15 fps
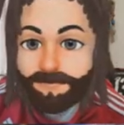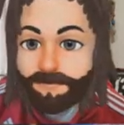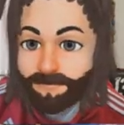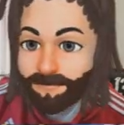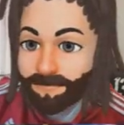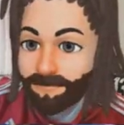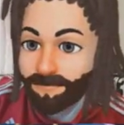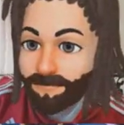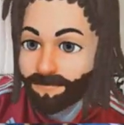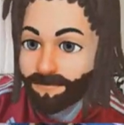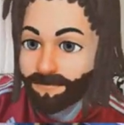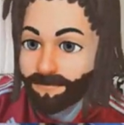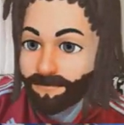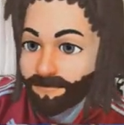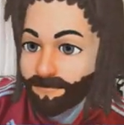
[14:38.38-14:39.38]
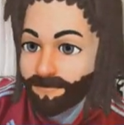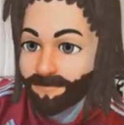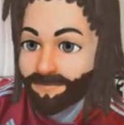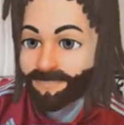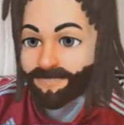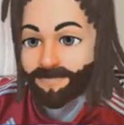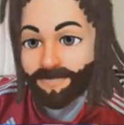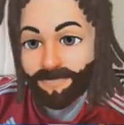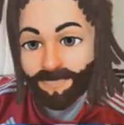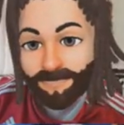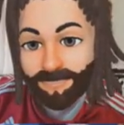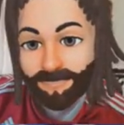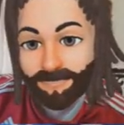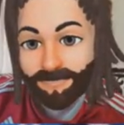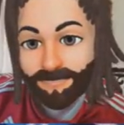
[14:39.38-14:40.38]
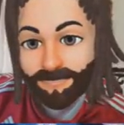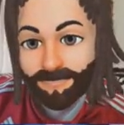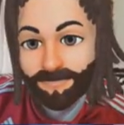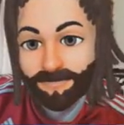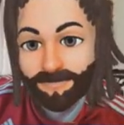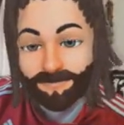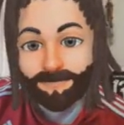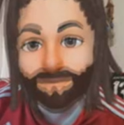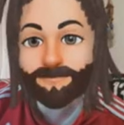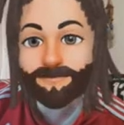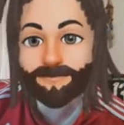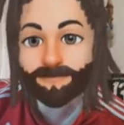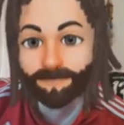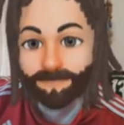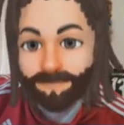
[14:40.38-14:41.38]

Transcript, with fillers: 5-0-0 tiene Acuña en el récord,